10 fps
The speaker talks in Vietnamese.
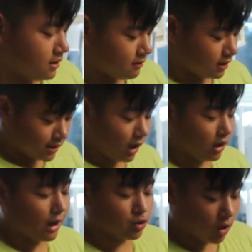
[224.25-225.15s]
Và người ta gọi
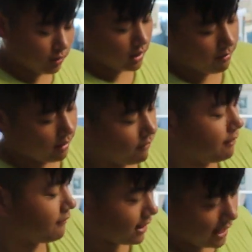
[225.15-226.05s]
nó là drone nha các bạn, phải
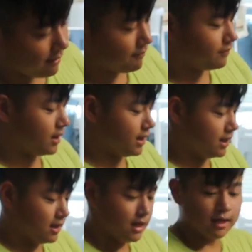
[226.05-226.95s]
là flycam. Thì
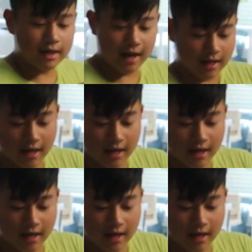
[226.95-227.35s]
đây